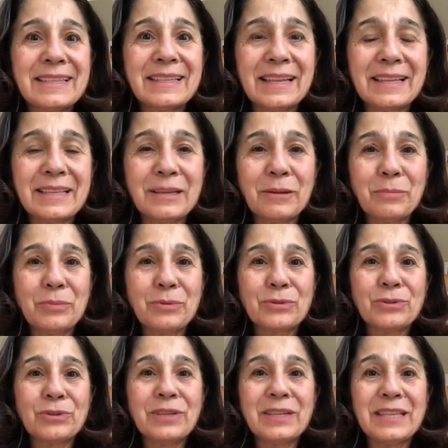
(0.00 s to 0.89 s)
c'est-à-dire
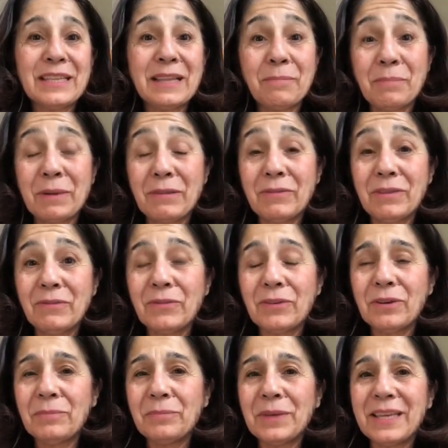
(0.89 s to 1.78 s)
pour ce qui n'est pas
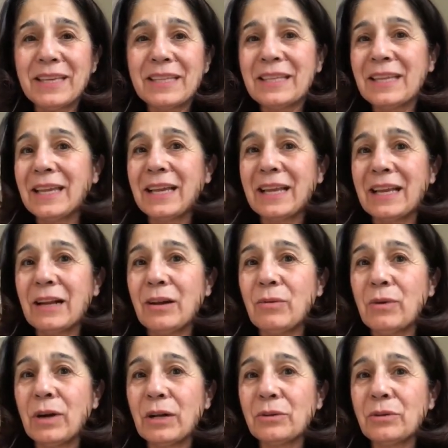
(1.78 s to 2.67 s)
vivant, mais qui n'est qu'à
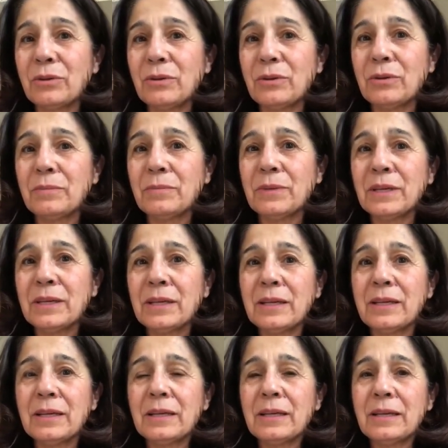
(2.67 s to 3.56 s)
la gloire de l'homme.
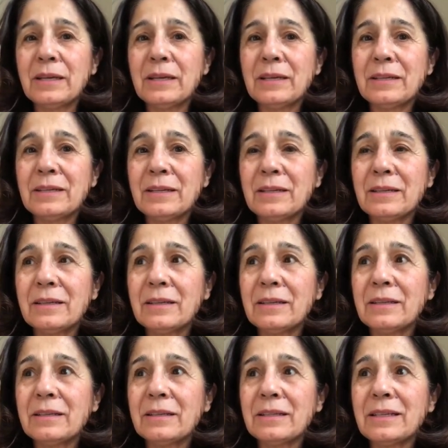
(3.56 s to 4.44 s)

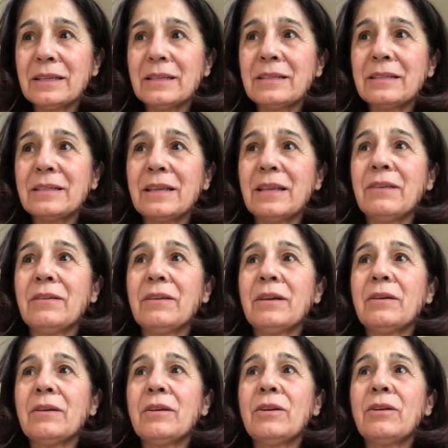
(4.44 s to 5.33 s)
Ça,
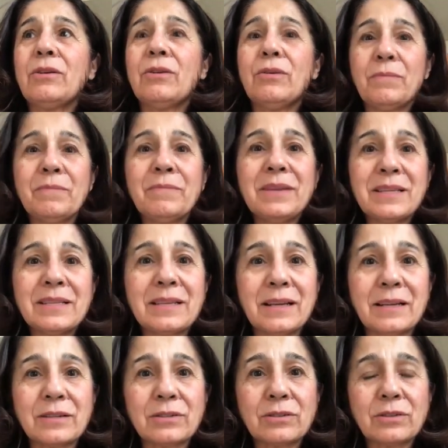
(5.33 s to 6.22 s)
c'est le
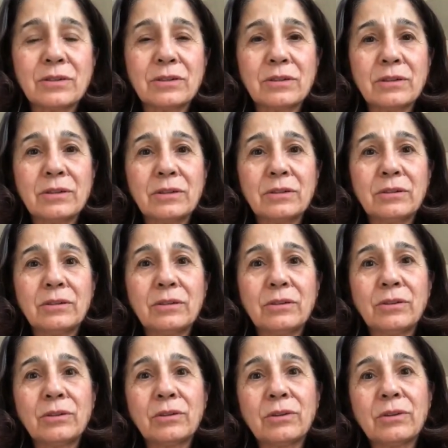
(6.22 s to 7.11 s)
message
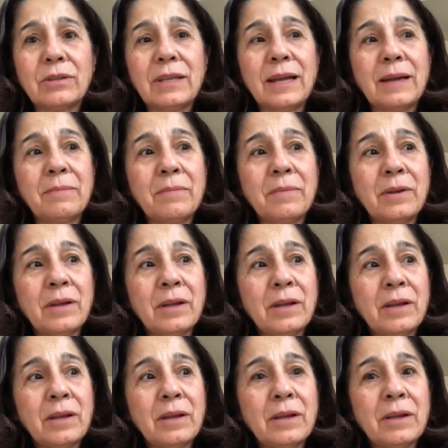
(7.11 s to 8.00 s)
de Notre-Dame.
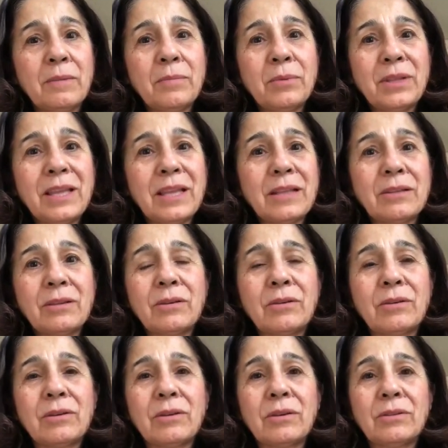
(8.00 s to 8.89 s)

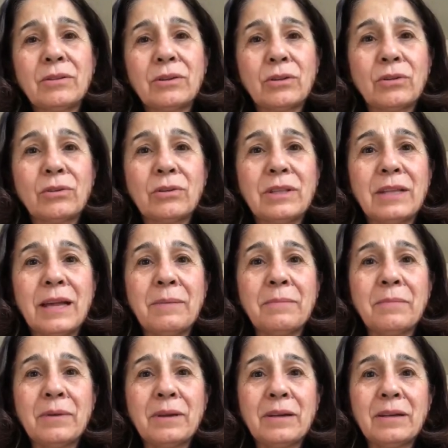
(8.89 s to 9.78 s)
Peut-être que
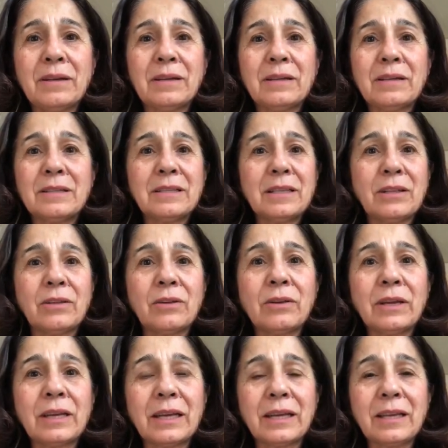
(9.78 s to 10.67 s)
Notre-Dame,
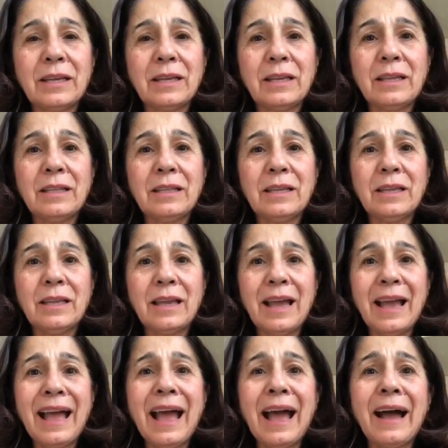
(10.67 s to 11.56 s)
c'est un cri qui
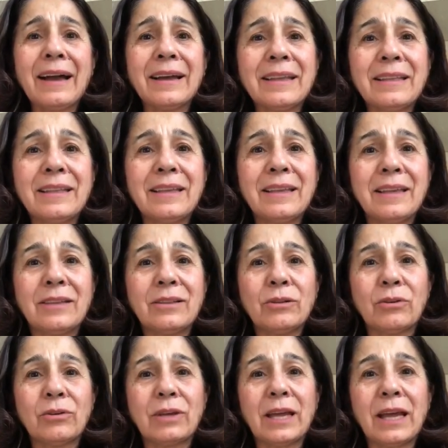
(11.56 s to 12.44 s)
dit
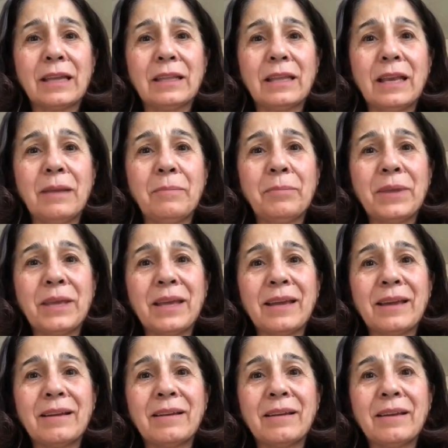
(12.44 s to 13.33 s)
arrêtez de regarder les
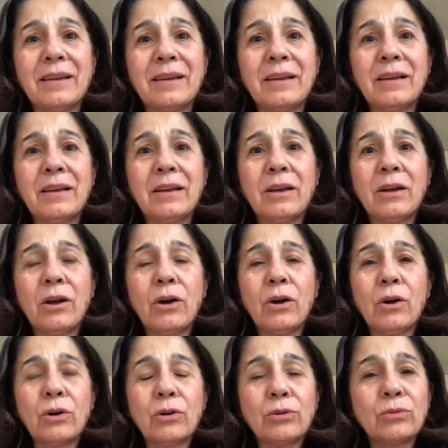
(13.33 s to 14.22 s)
pierres,
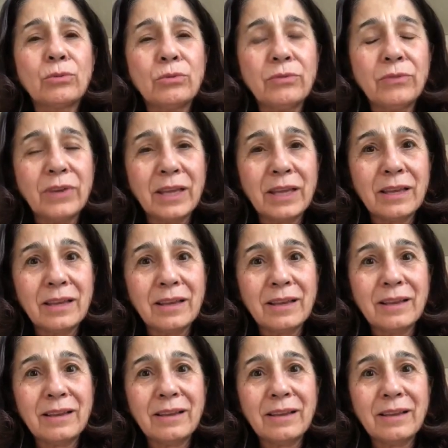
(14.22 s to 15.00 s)
retrouvez